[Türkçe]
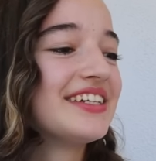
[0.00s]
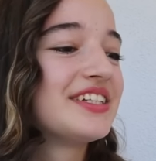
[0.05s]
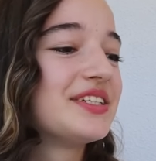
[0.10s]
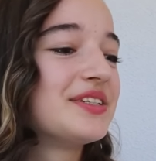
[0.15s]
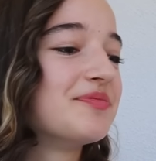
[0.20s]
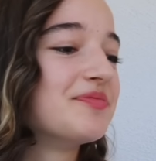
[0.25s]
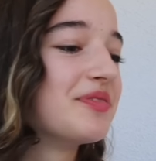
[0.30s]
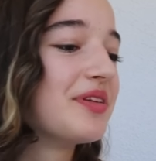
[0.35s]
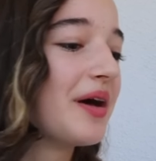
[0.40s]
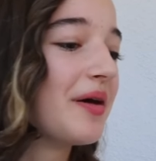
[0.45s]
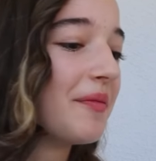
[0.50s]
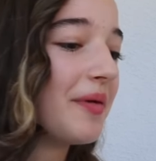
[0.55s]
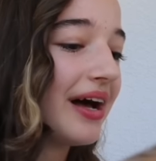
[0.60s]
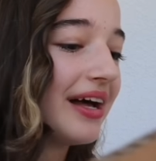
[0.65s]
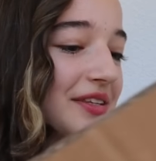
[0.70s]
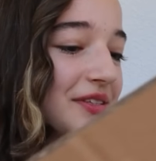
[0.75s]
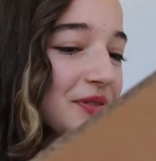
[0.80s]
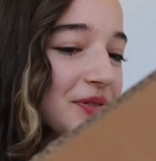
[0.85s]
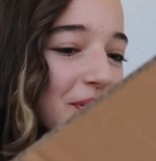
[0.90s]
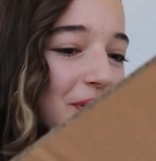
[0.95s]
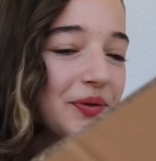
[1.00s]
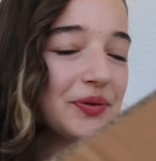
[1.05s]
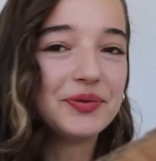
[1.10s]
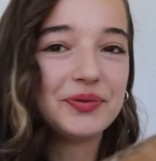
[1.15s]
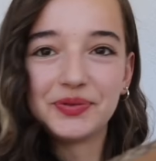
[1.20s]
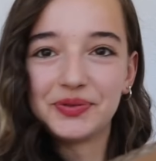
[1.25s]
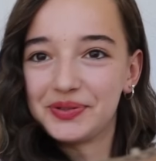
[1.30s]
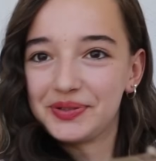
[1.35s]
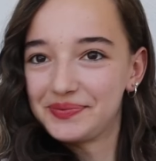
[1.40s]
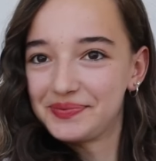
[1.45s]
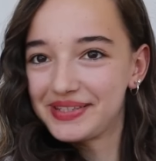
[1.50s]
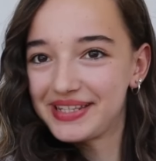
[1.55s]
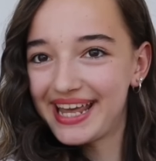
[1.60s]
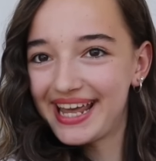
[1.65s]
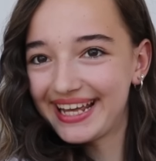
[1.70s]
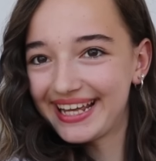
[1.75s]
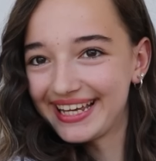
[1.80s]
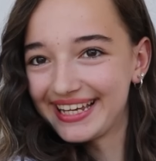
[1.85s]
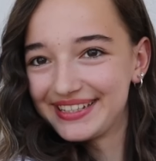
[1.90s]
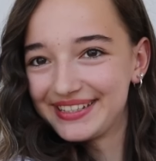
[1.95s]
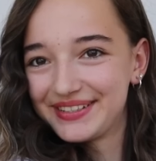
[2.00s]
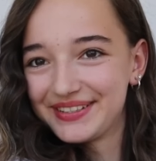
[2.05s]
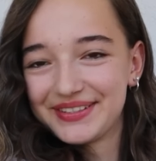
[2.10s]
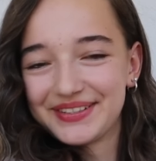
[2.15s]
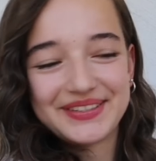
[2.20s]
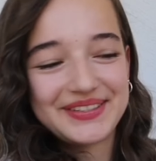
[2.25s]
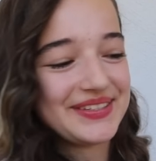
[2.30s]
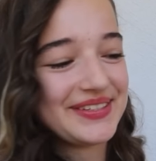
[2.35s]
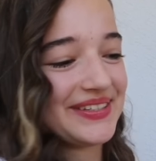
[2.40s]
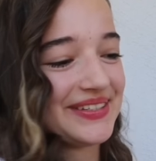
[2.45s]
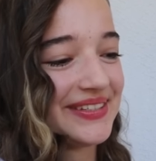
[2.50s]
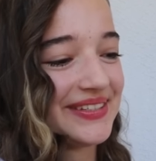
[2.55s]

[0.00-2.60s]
Şimdi hemen son ürünümüze geçiyoruz.